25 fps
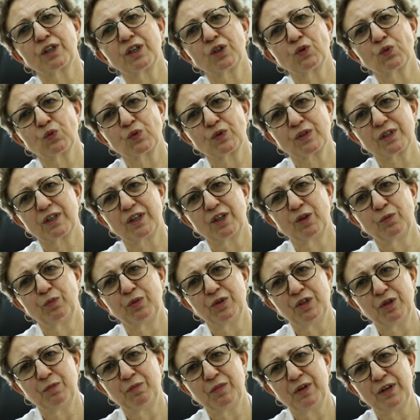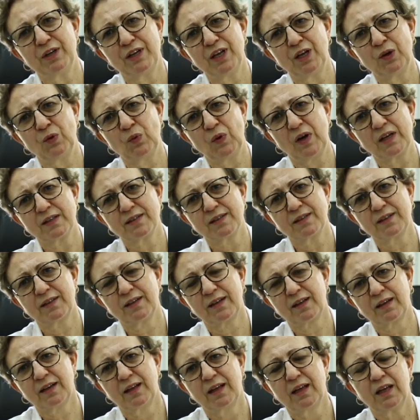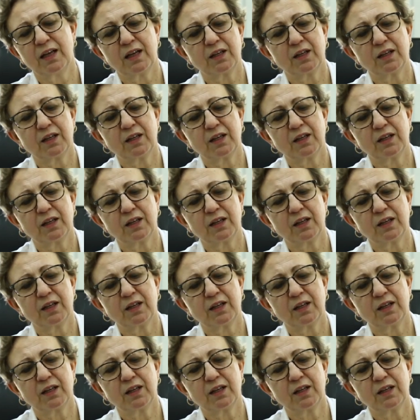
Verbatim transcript: كتوصل لبني ملال وازيلال